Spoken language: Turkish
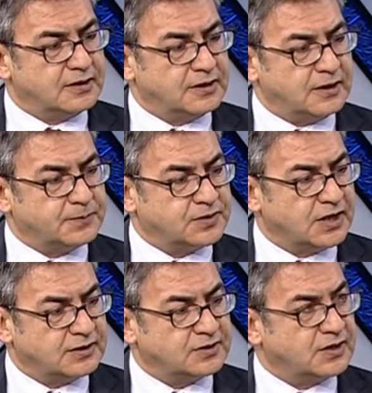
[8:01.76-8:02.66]

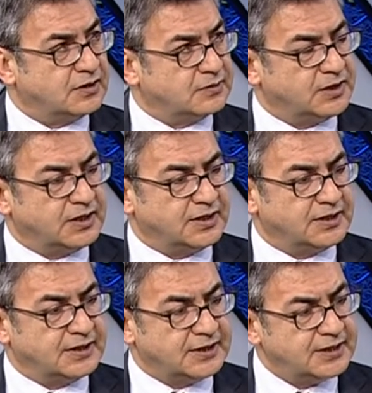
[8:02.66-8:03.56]
yapacağı atacağı adımlarla
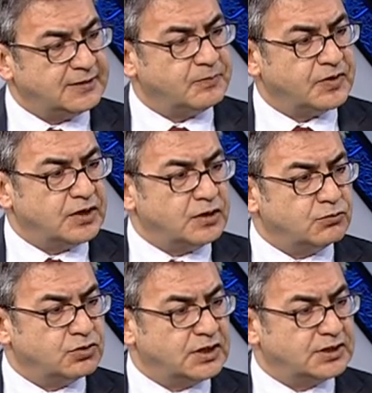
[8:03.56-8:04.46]
ki
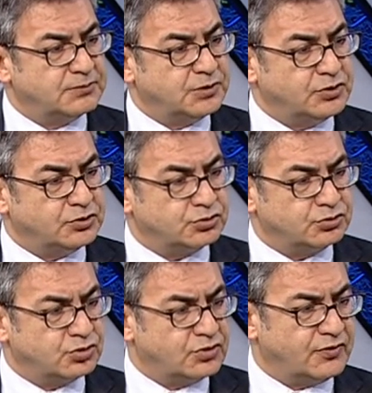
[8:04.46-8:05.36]
bu arada
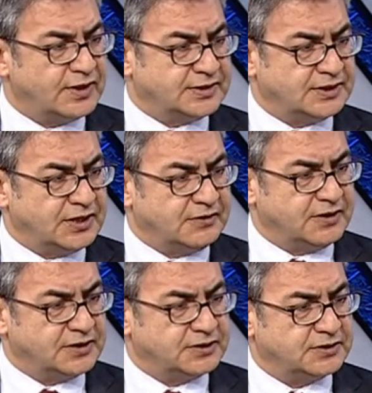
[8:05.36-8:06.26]
biliyorsun çok fazla şey
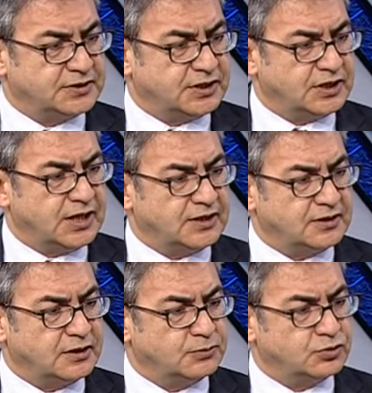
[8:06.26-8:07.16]
var. Ee, hani
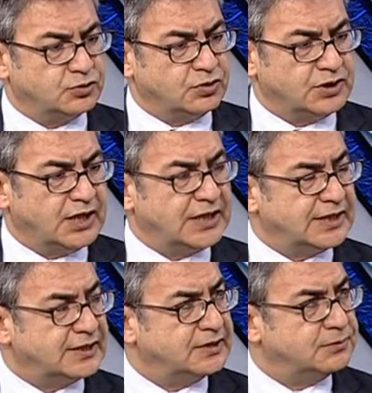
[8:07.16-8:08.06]
kamunun
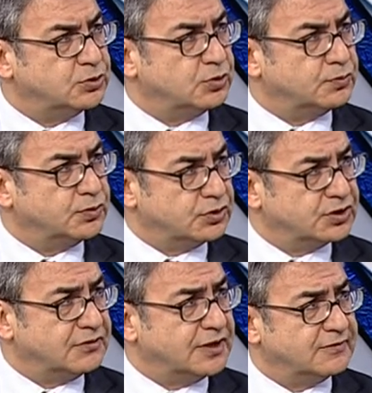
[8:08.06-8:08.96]
önderlik ettiği birçok
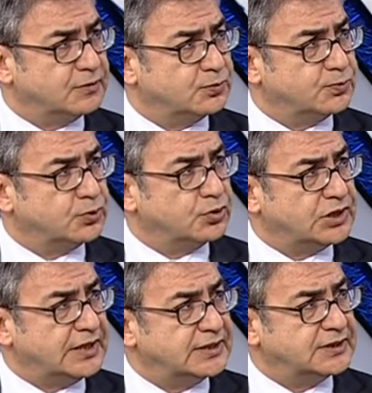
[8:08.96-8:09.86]
proje var ve bu
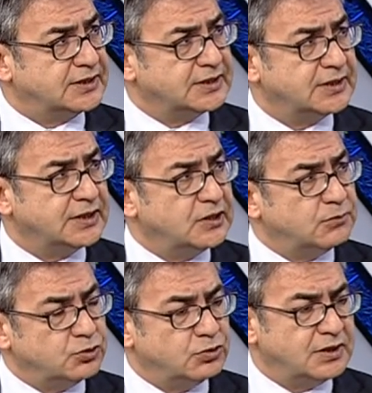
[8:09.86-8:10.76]
projelerin de
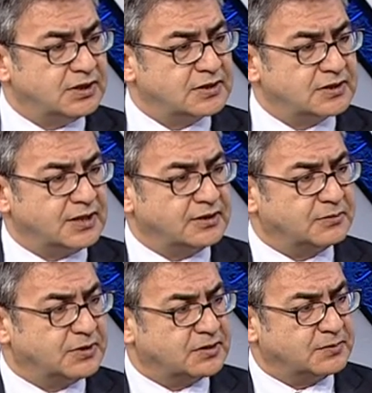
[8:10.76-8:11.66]
büyümeyi
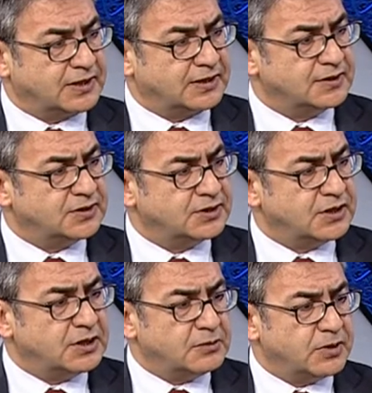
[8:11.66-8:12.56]
hızlandırması beklenir.
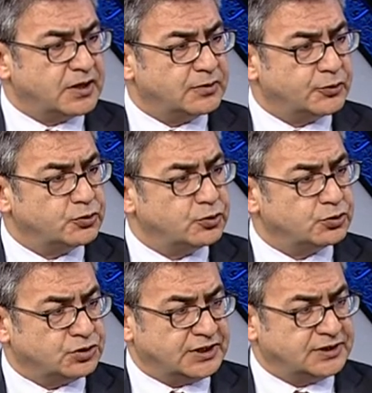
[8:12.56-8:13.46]
Bakalım onu
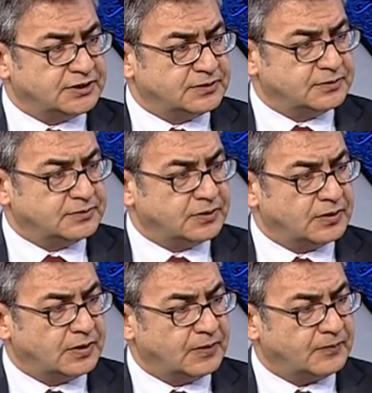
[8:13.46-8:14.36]
göreceğiz.
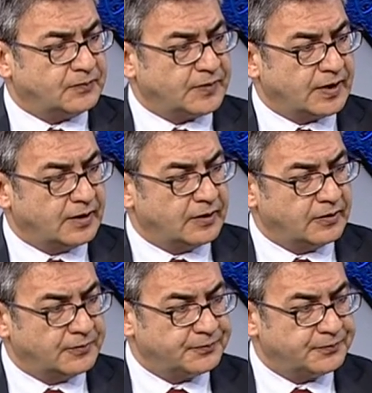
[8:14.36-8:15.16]
2014'te bir de şimdi 3